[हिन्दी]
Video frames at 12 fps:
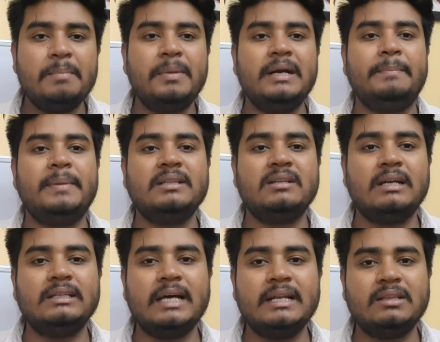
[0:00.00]
बट
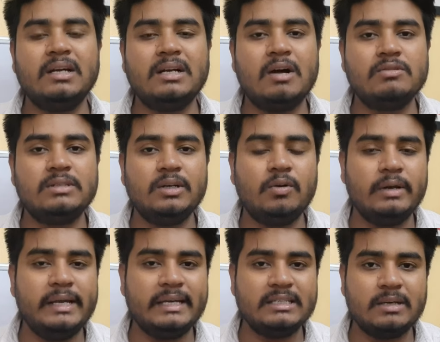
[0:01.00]
15 तारीख तक काउंसलिंग
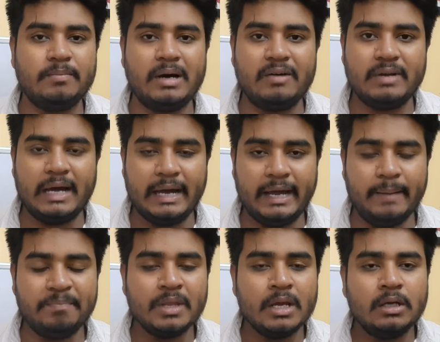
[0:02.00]
होने की संभावना है